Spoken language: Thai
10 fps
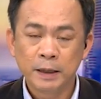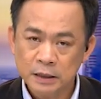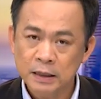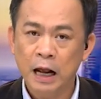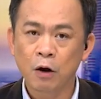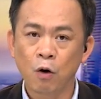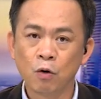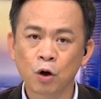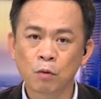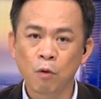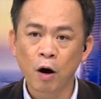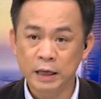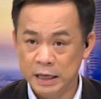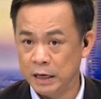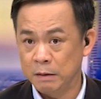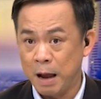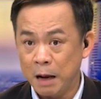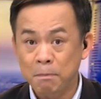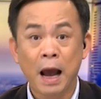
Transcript: พิจารณาของครม.อีกมาก